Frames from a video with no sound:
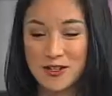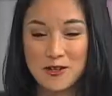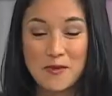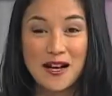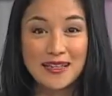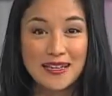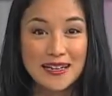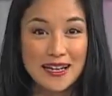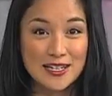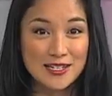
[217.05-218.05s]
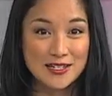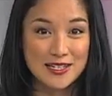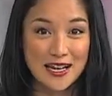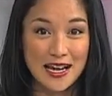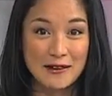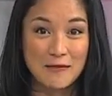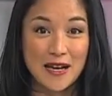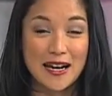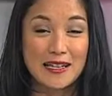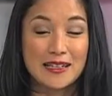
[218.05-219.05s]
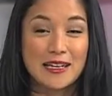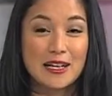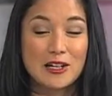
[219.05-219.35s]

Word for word: so, mga teenagers dyan, para hindi